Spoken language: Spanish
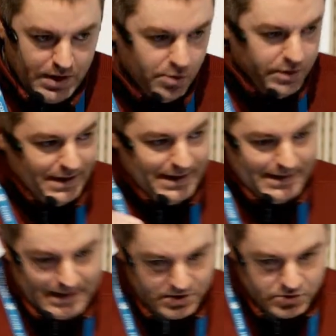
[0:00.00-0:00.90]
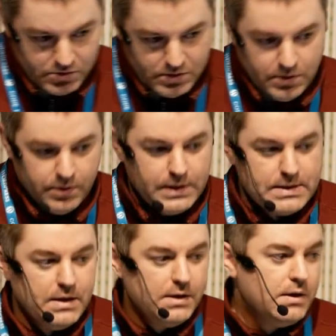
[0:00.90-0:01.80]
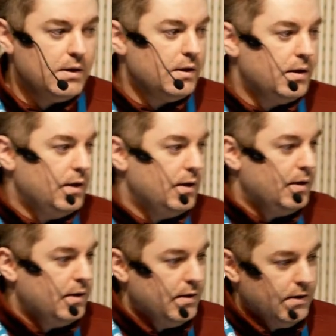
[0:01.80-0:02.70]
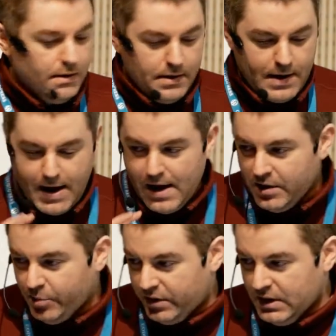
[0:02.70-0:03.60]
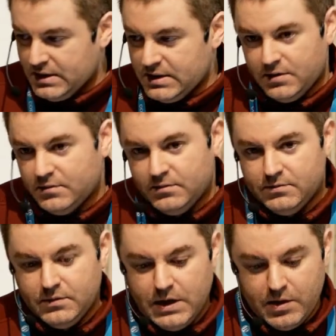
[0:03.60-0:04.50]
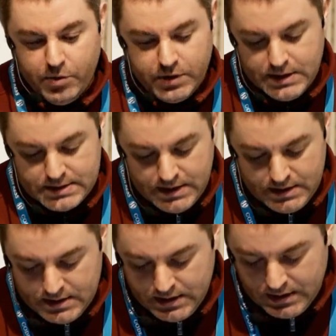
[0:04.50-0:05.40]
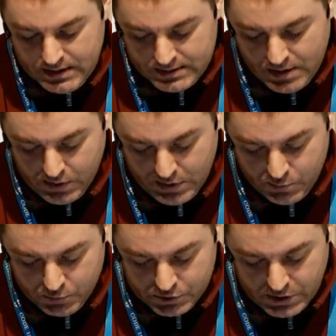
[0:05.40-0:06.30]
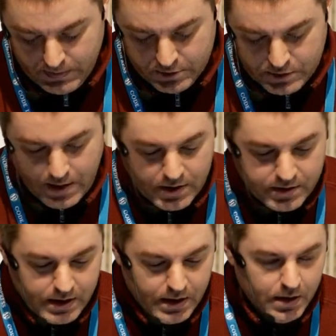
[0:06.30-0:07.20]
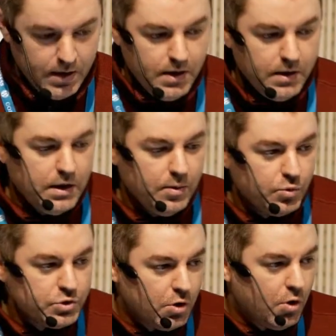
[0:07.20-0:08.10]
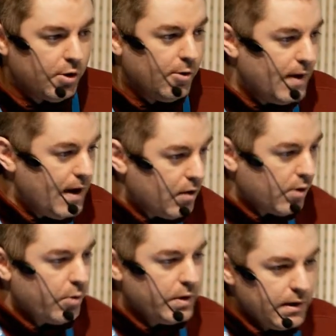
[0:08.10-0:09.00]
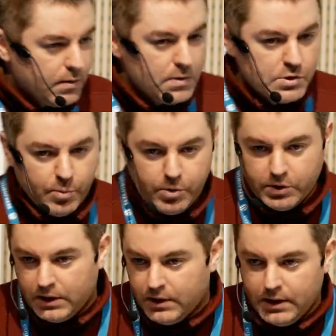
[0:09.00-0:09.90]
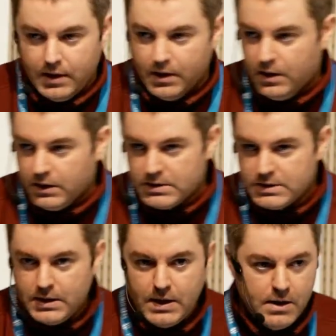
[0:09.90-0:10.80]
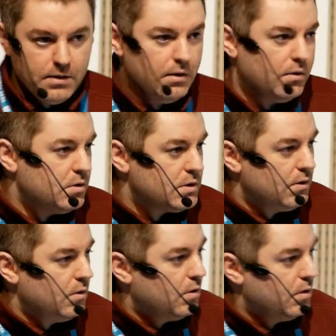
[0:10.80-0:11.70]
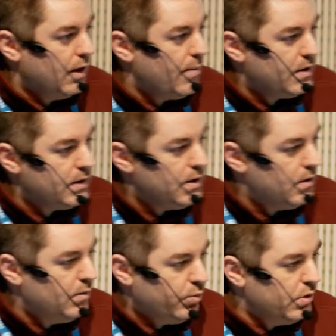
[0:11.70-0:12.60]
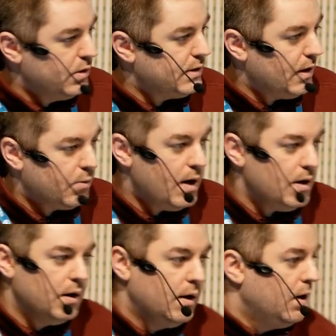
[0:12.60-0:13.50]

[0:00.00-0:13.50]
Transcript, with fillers: La conoce el que te la ha hecho. Entonces, eh, hay que proceder así. Hay que proceder así. Si queréis ahorraros muchos quebrados de cabeza y mucho correo va, correo viene con el soporte de quien sea, del hosting o de la plantilla o del plugin o tal cual.